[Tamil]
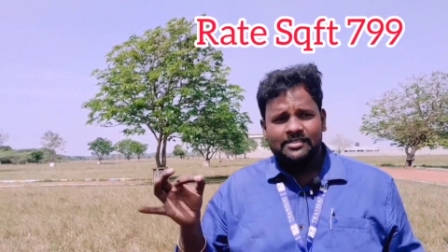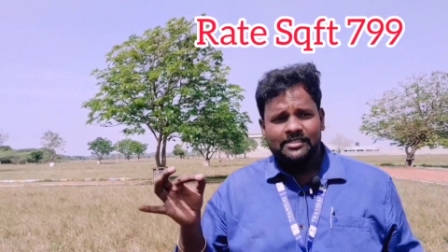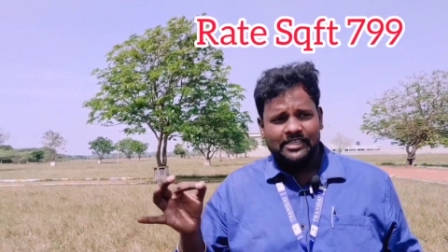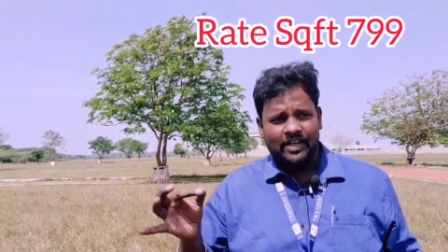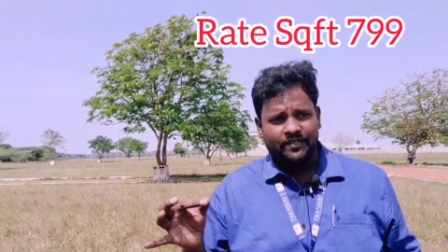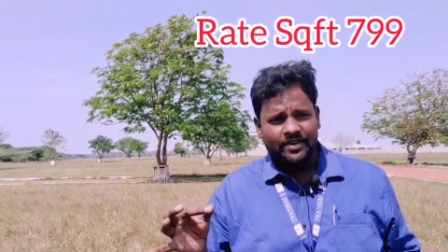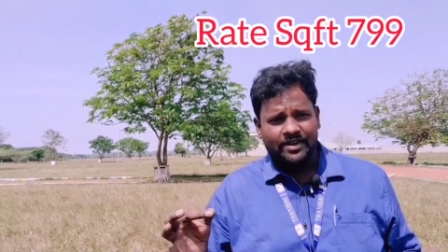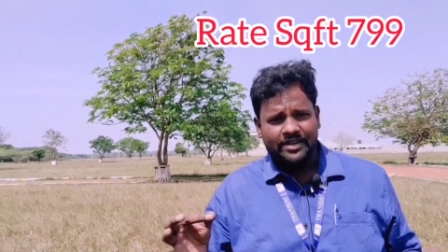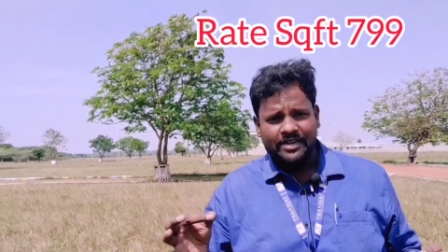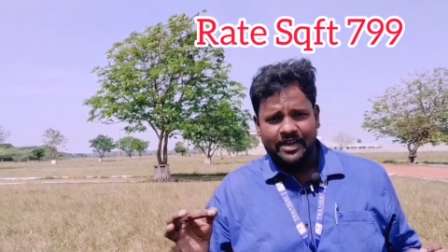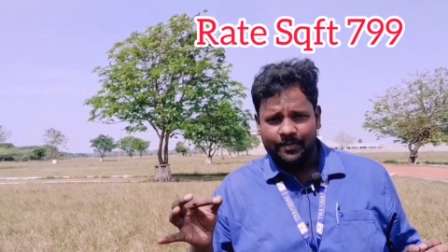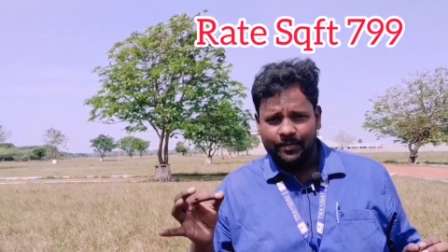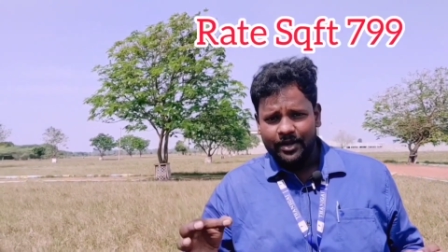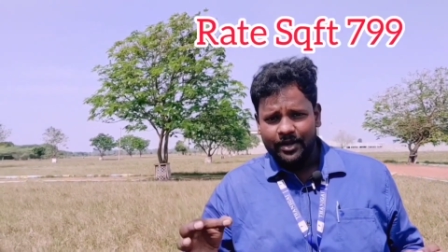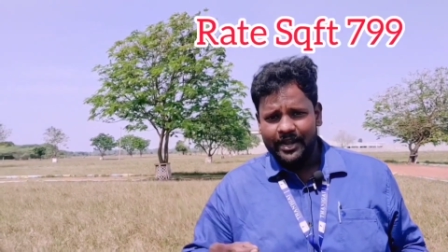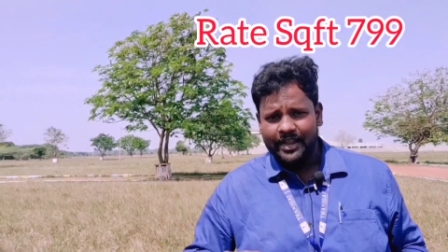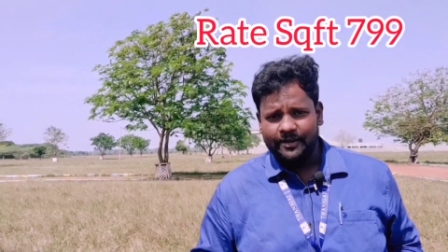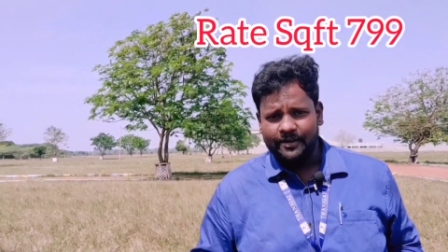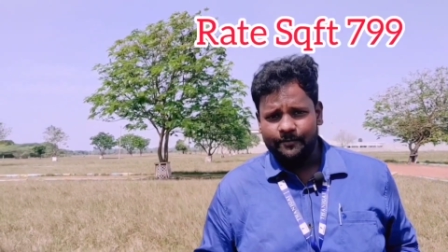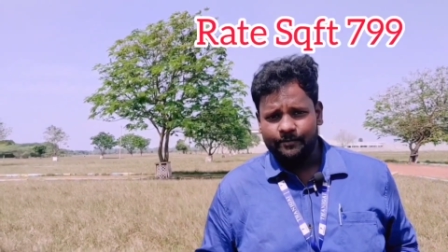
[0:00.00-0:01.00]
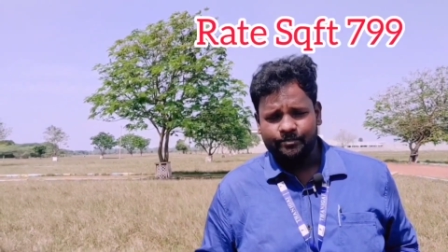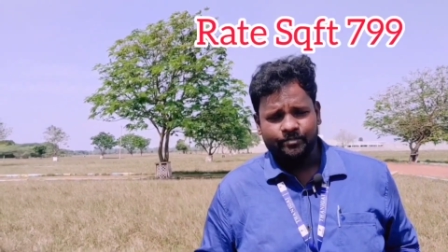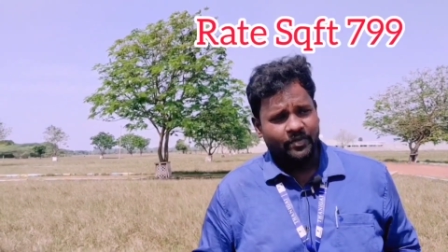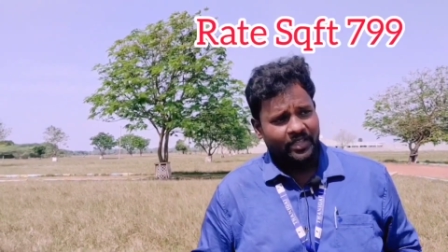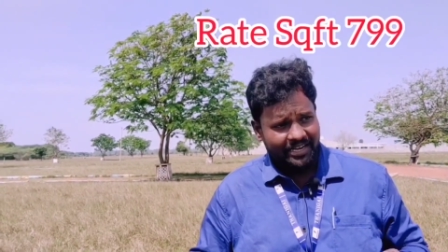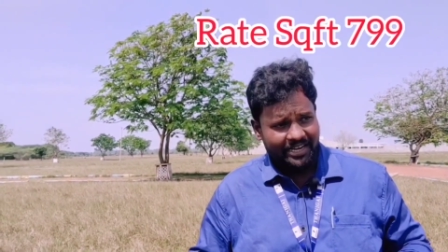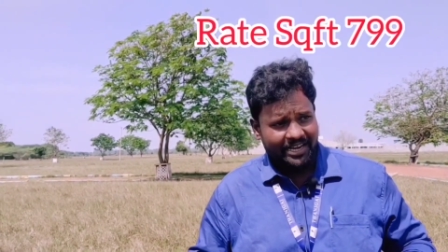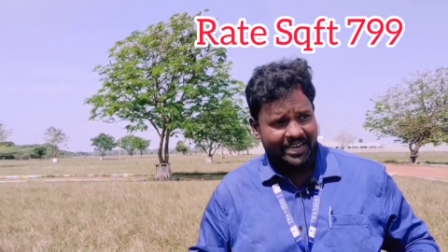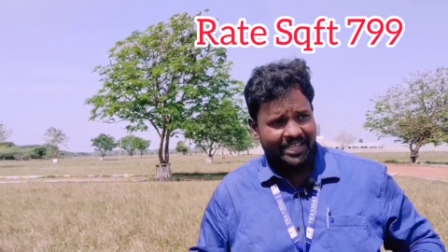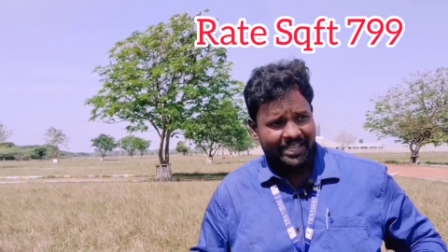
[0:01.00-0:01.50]
செவன் டபுள் நைன்
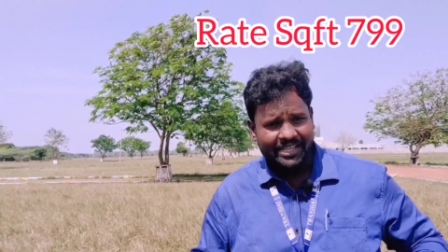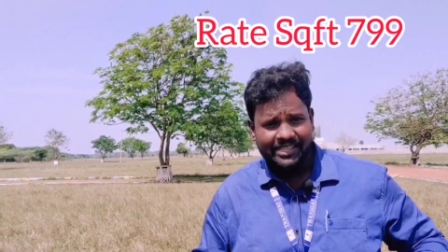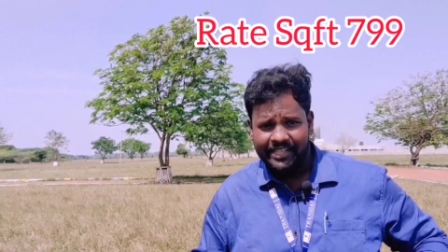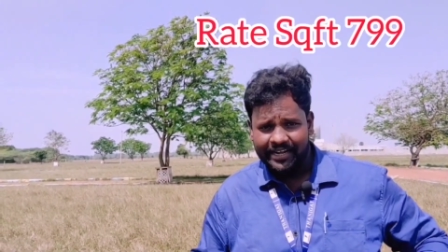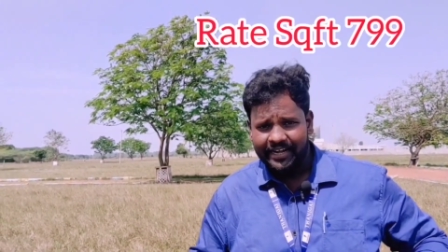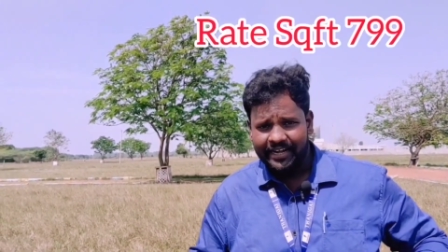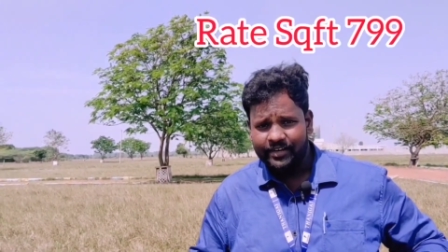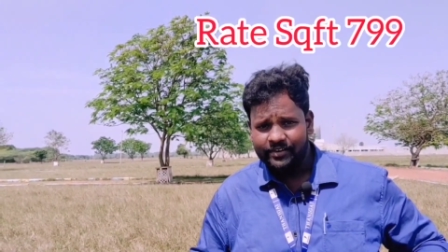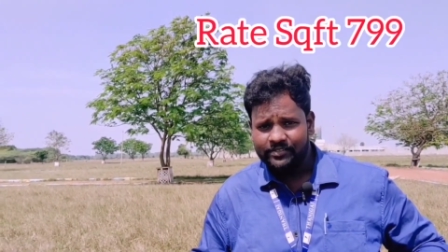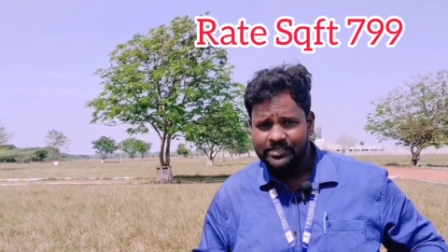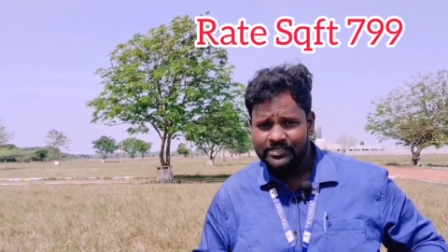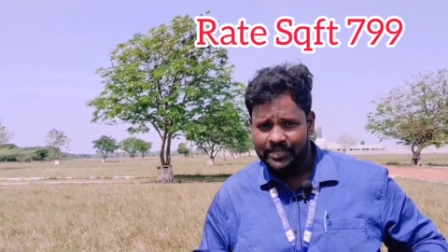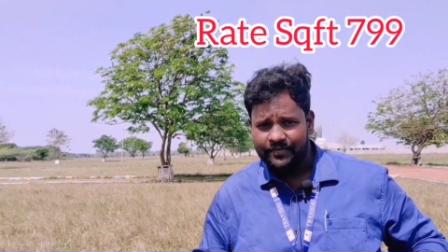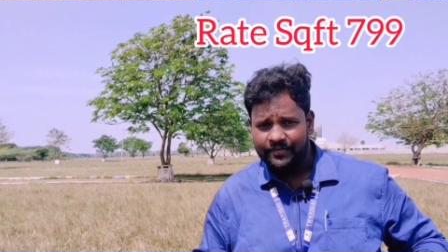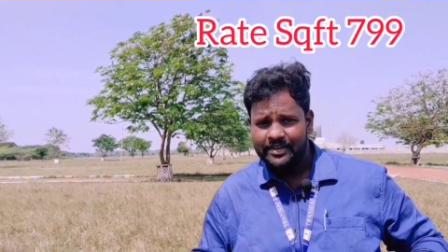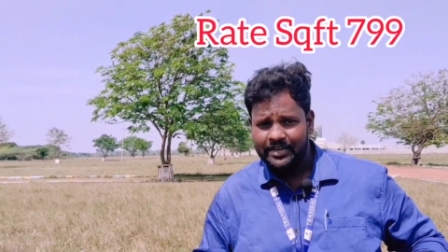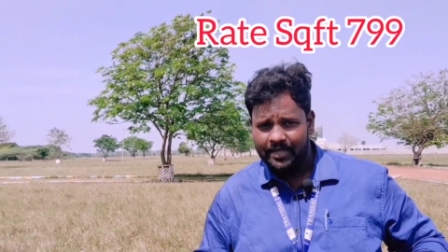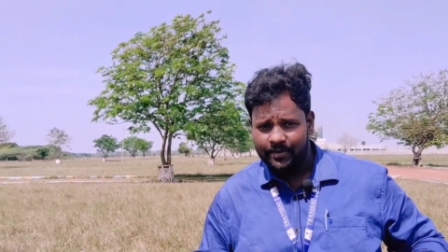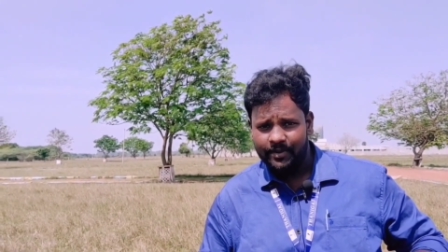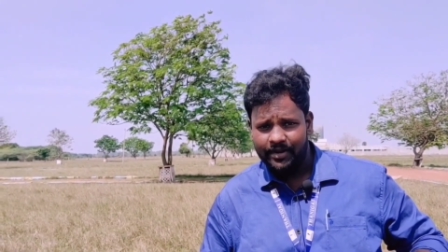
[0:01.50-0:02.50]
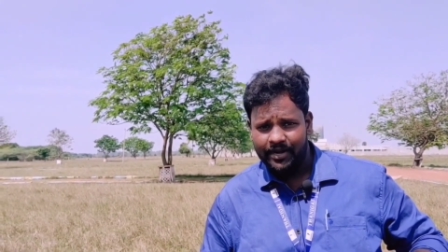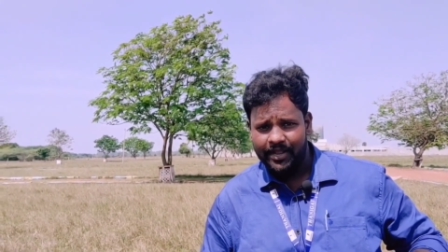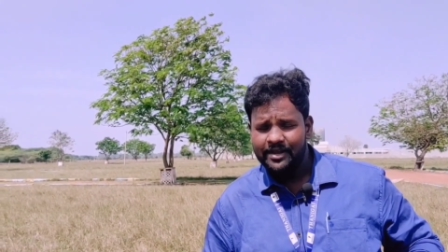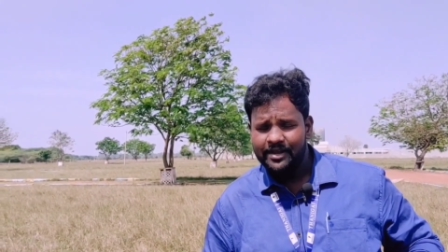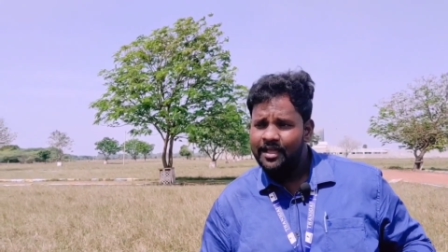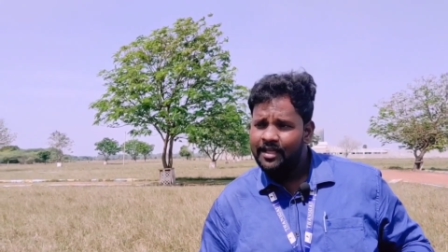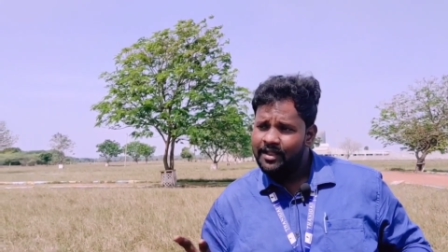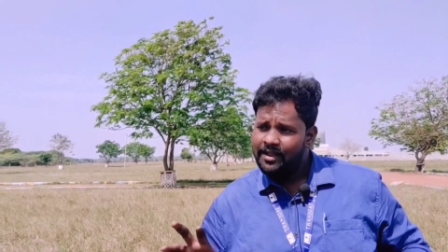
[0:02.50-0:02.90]
இன்றைக்கி இந்த ரேட்டு வந்து செவன் டபுள் நைன்